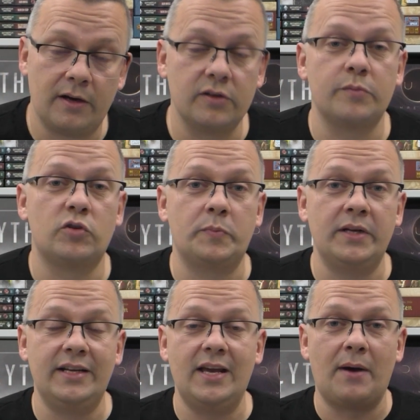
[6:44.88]
aus dem
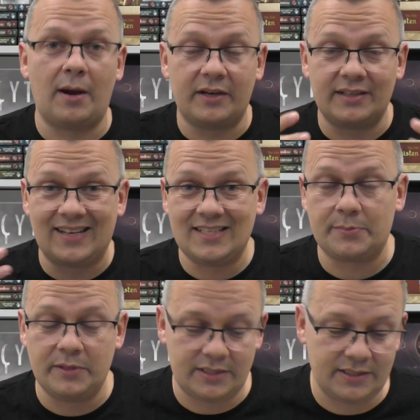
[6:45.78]
Spiel nehmen, aber ganz
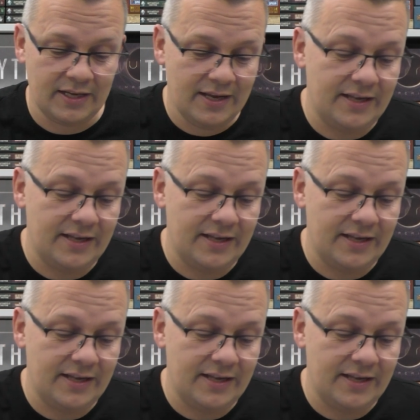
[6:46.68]
wichtig,